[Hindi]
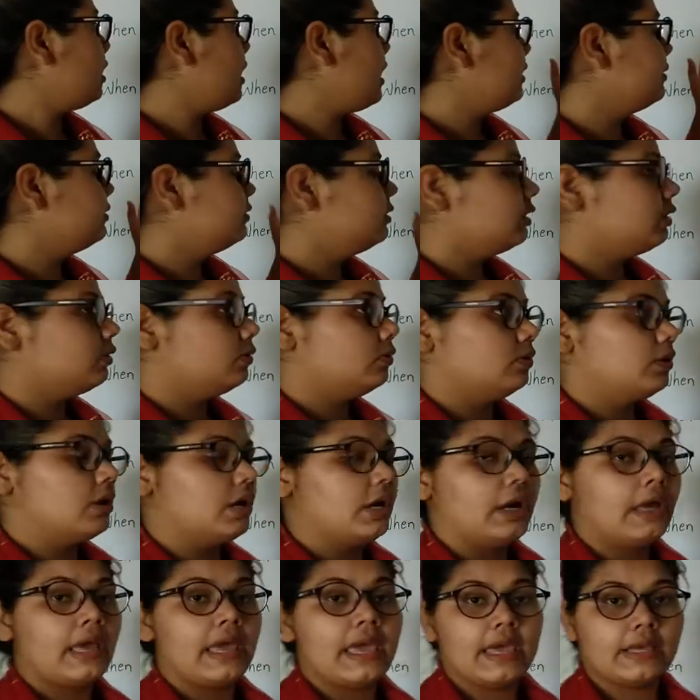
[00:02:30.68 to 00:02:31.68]
आंसर
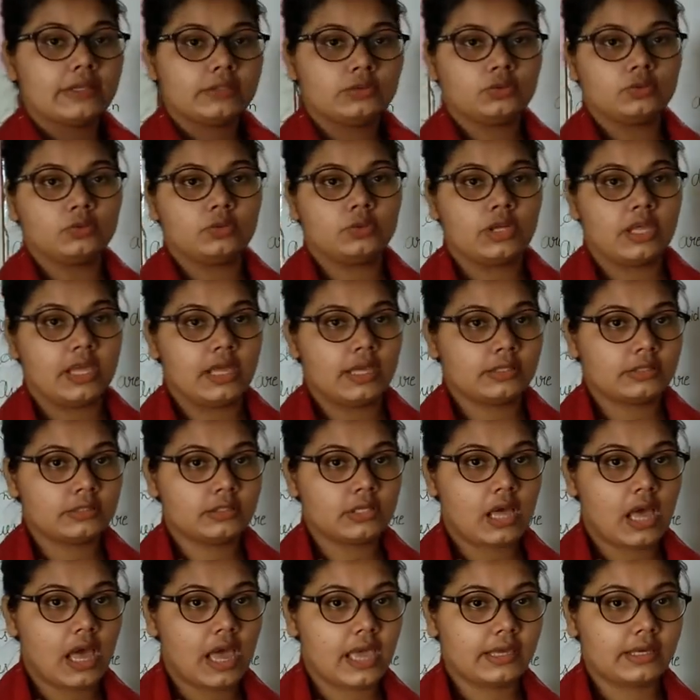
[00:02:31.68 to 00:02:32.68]
होगा एज सुन
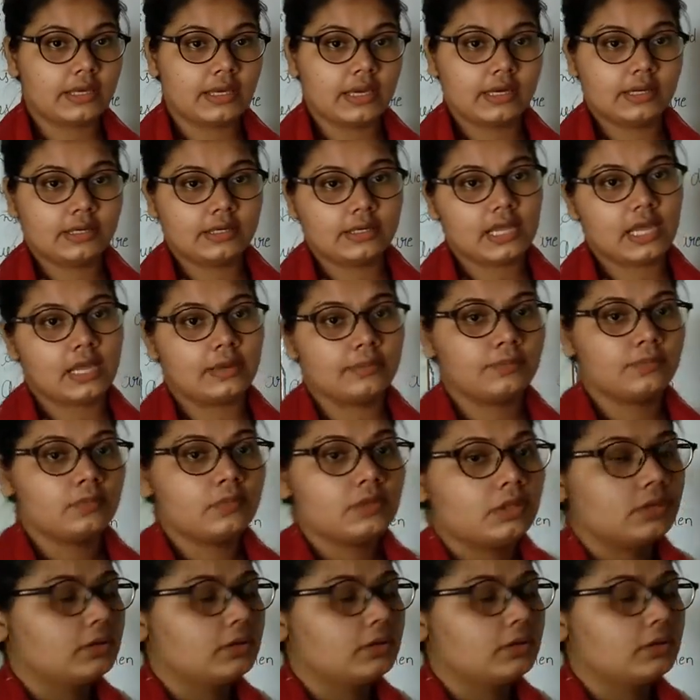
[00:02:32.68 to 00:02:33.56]
एज आई गेट टाइम